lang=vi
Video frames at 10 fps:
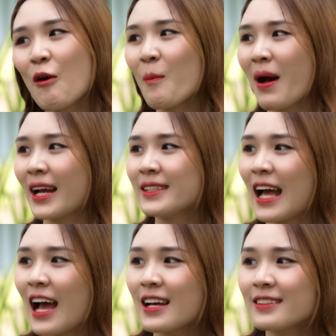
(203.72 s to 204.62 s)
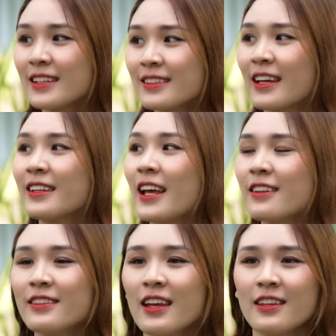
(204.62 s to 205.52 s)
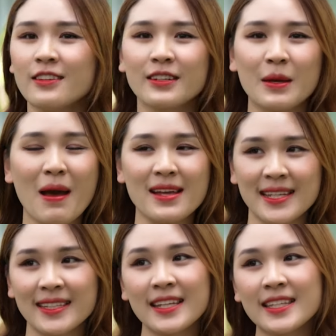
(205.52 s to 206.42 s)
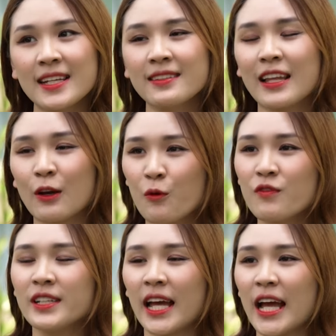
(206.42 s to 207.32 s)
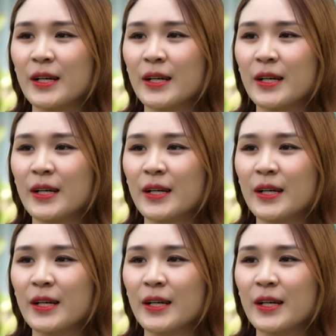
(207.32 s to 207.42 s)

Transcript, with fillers: đâu mà anh đã thiết kế nên những cái mảng xanh thiên nhiên tại khu vườn này